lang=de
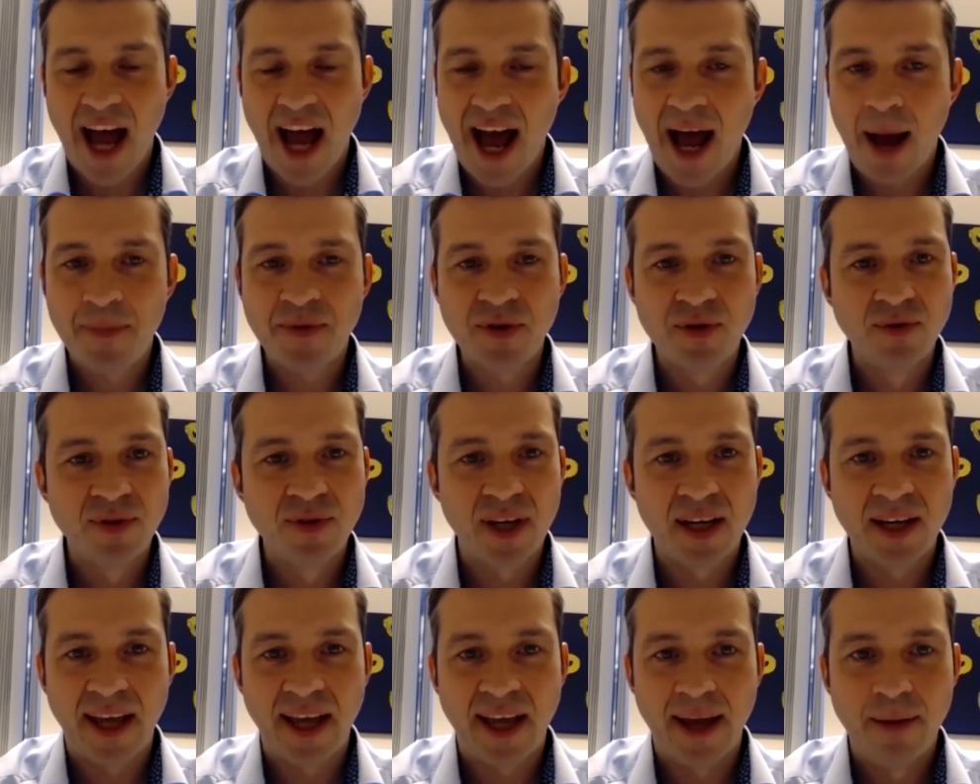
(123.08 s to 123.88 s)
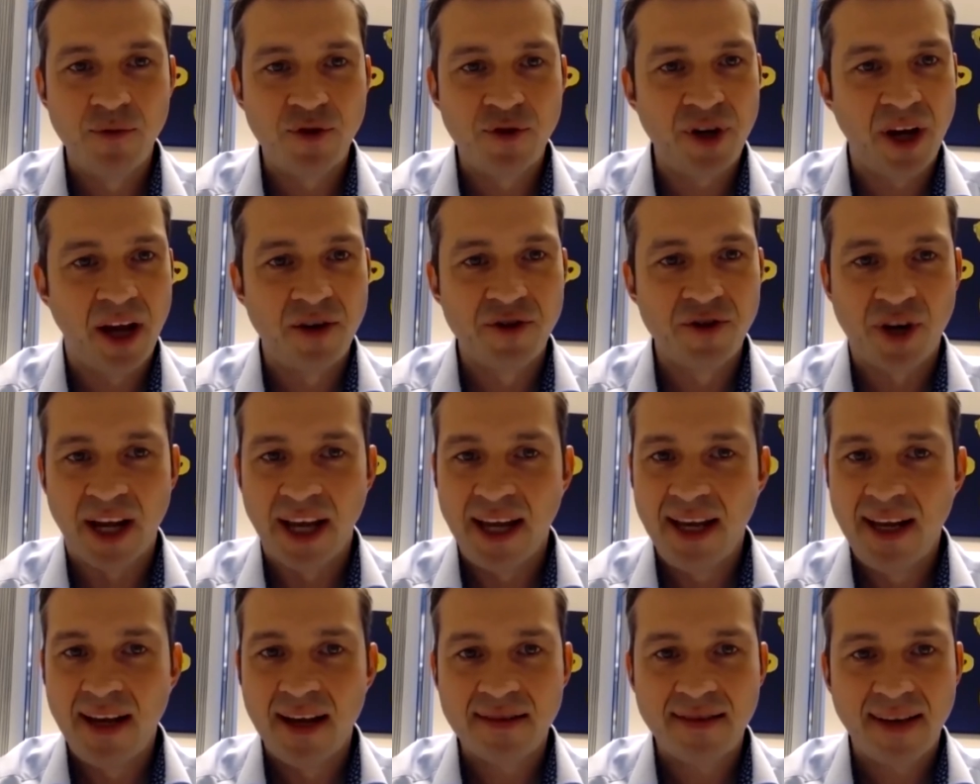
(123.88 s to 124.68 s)
ein absoluter Gamechanger.
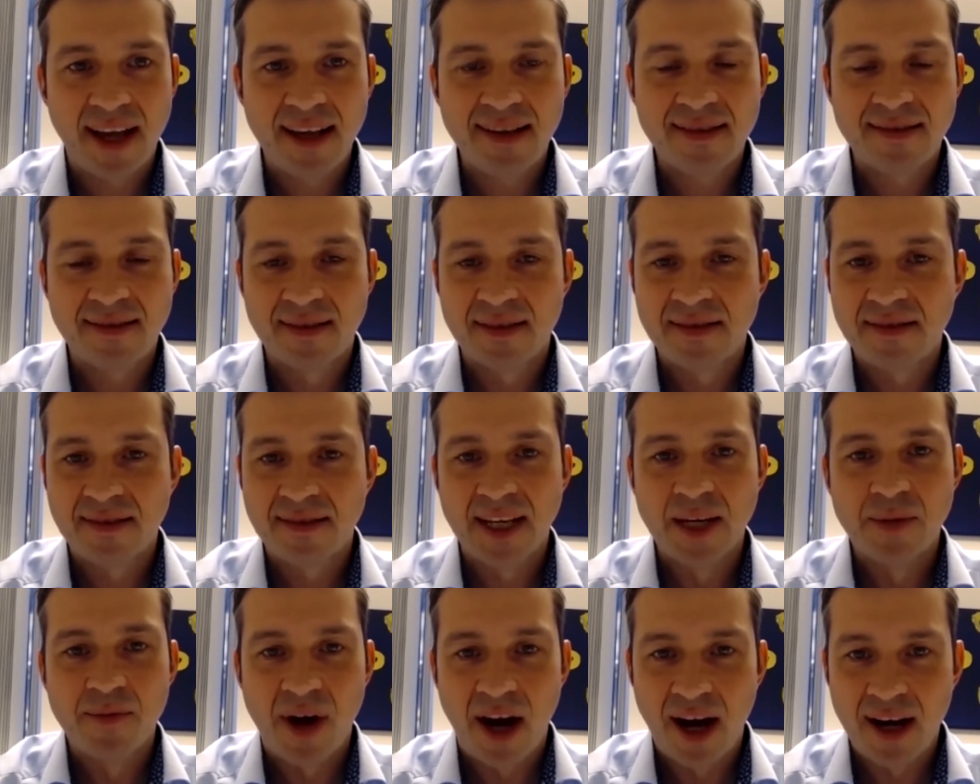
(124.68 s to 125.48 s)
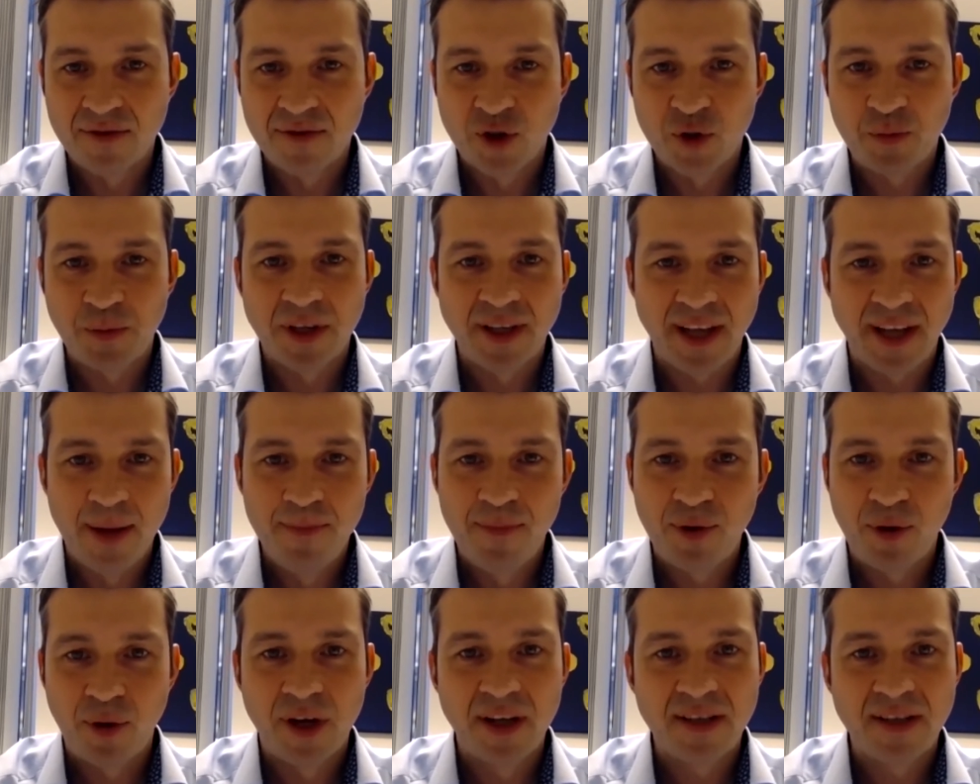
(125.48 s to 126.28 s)
ESS-Systeme, also sprich
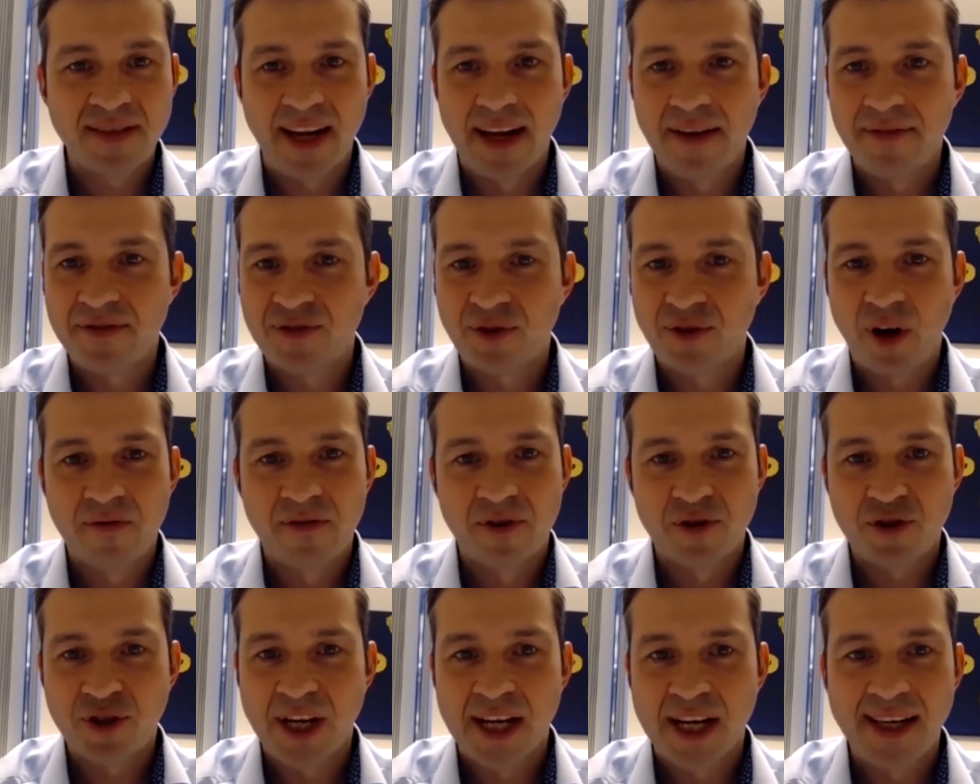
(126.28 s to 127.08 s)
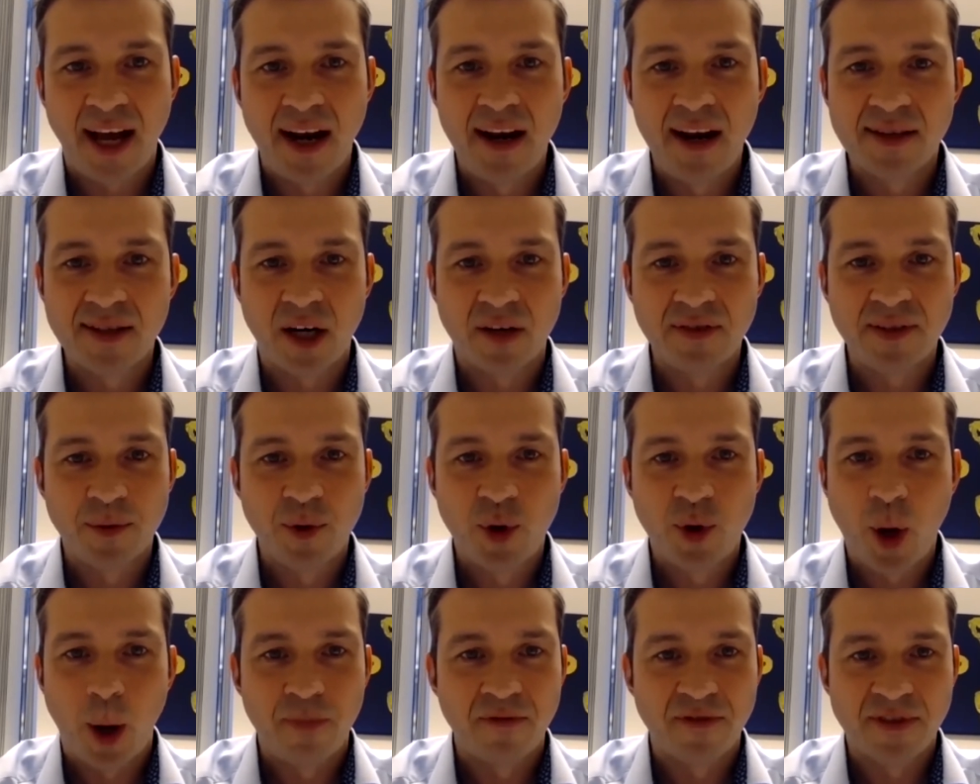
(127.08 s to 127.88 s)
Employee Self-Service, stellt alles auf
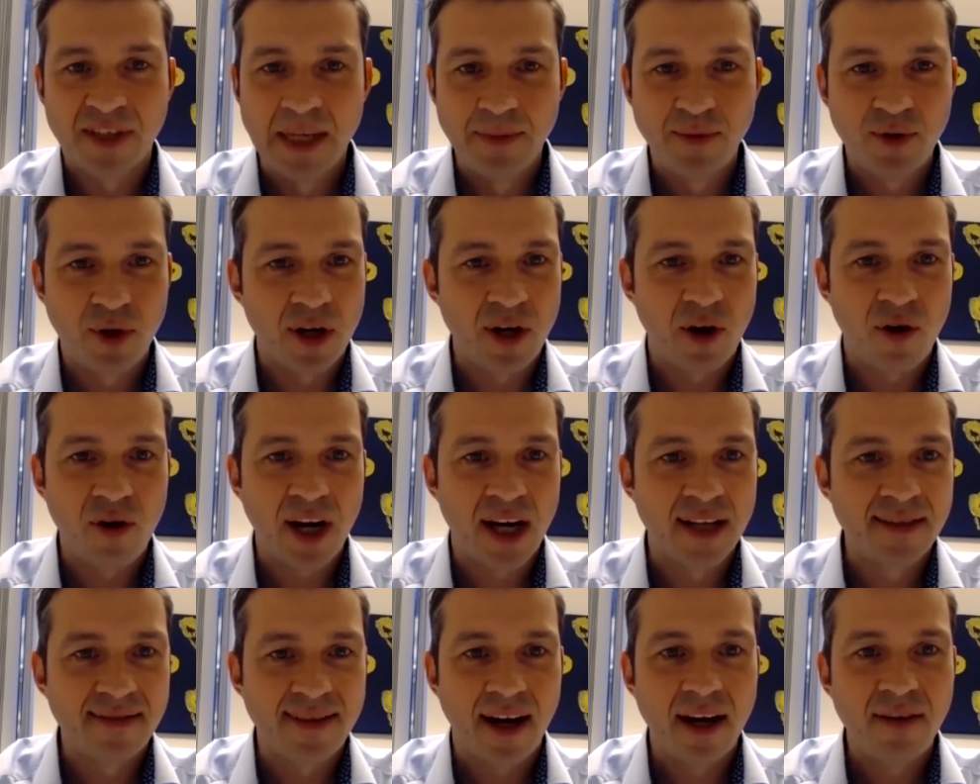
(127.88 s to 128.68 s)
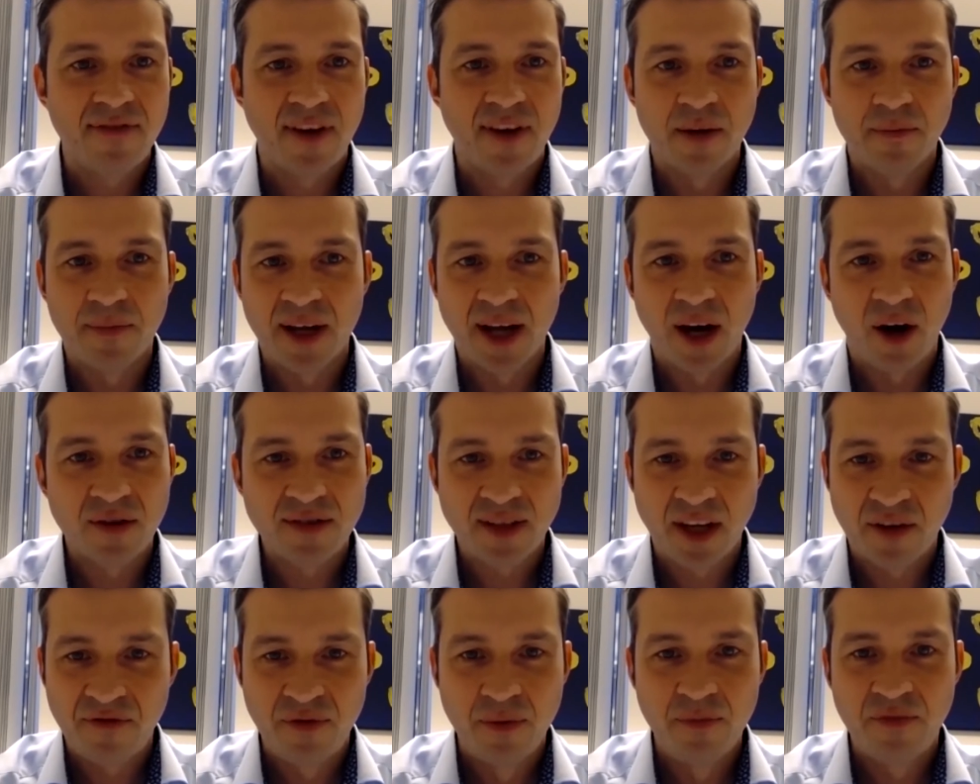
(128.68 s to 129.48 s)
den Kopf. Es gibt heute auch kein Tankwart mehr, auch
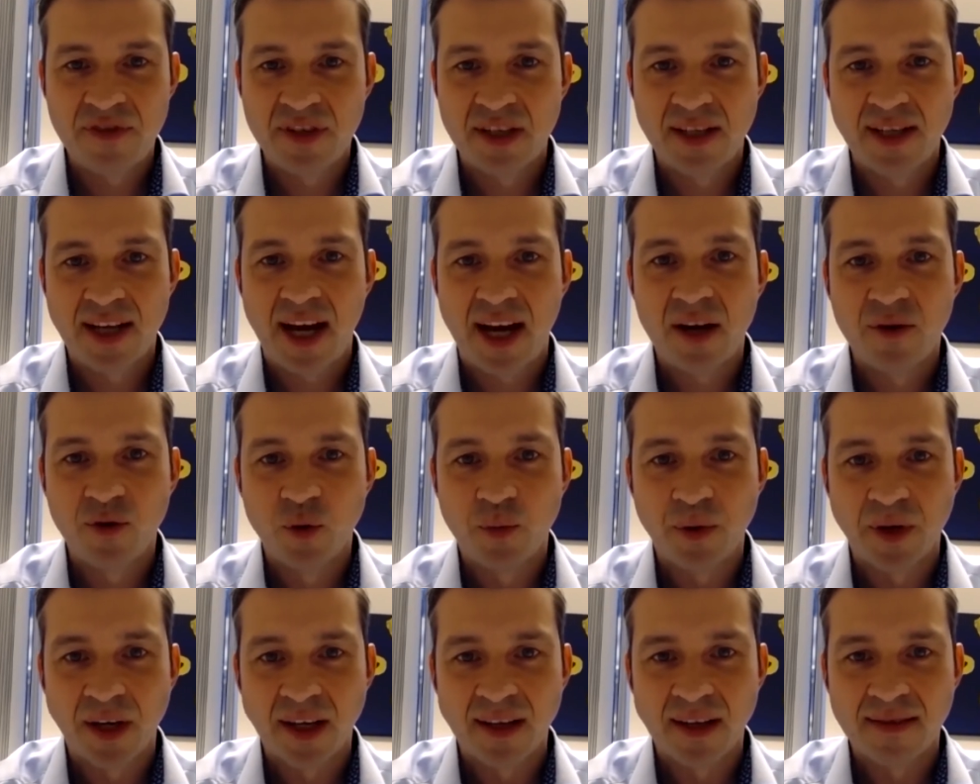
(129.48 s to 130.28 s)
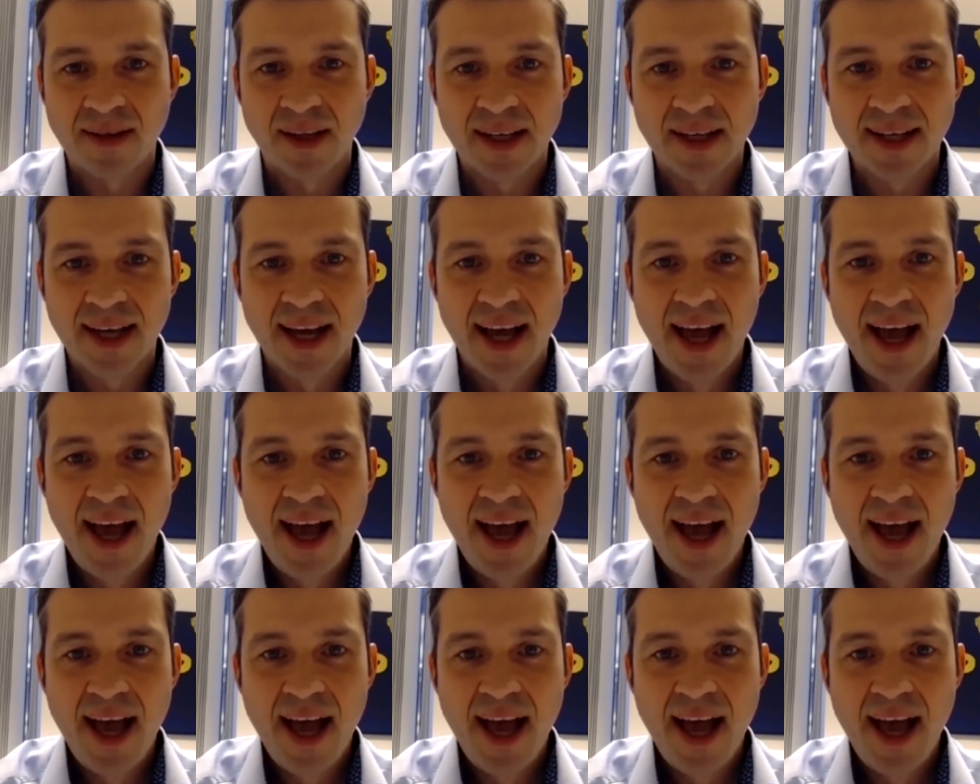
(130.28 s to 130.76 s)
seit 50 Jahren übrigens nicht.